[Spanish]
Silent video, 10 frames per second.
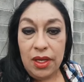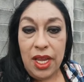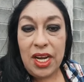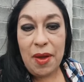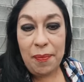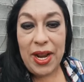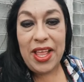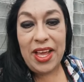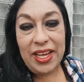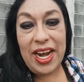Kena
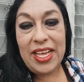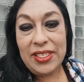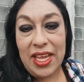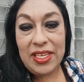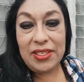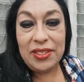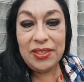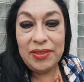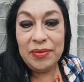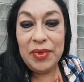Prada, gracias.
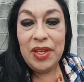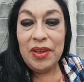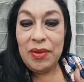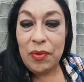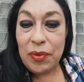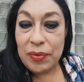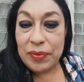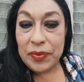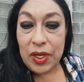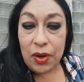
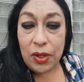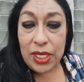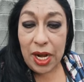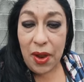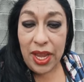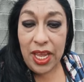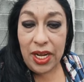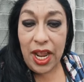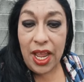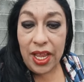Rosario
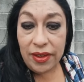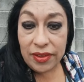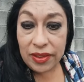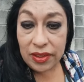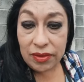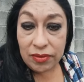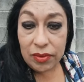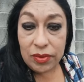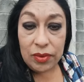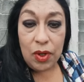Aguirre,
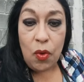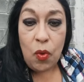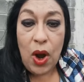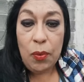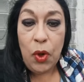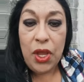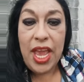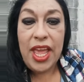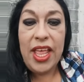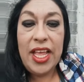Juan
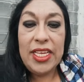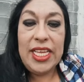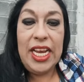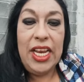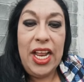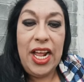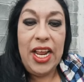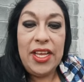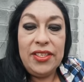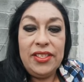Molleda desde
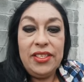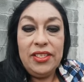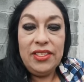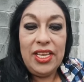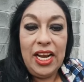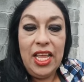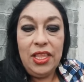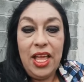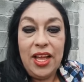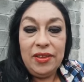Linares,
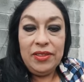Sarita.